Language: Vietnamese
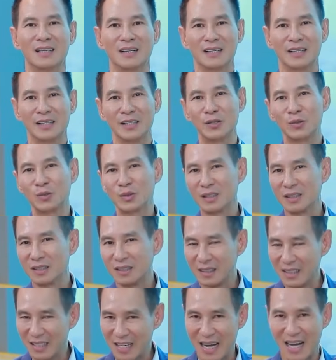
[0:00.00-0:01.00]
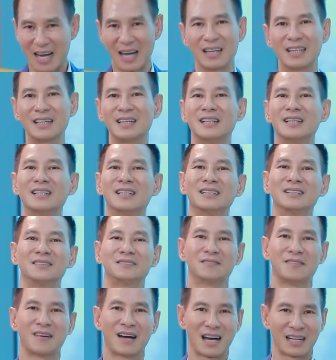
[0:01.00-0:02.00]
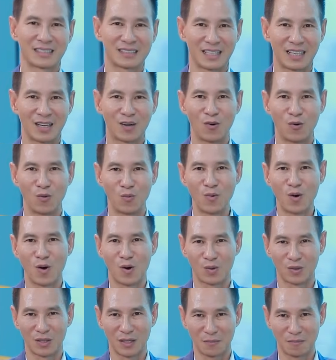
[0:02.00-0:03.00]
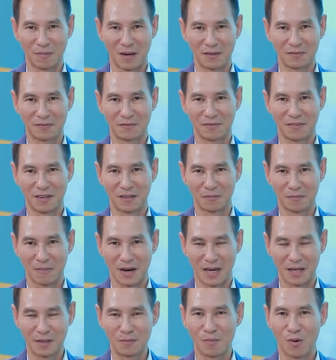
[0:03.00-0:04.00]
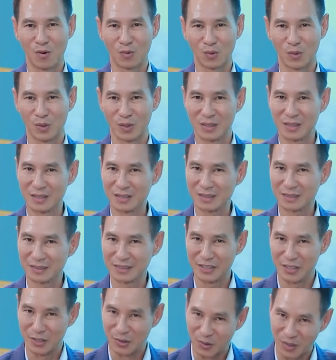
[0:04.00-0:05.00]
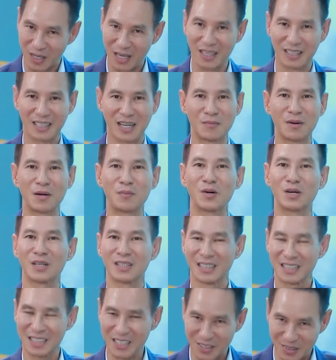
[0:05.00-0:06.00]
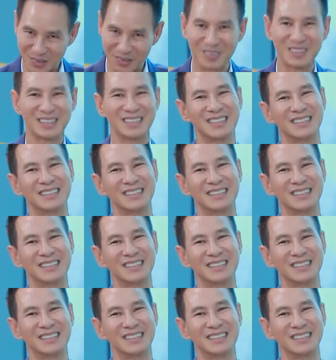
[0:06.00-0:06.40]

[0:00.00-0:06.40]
à, yêu thương Lý Hải hơn và sẽ ủng hộ lật mặt phần 7 một điều ước nhiều hơn. Cảm ơn mọi người rất nhiều.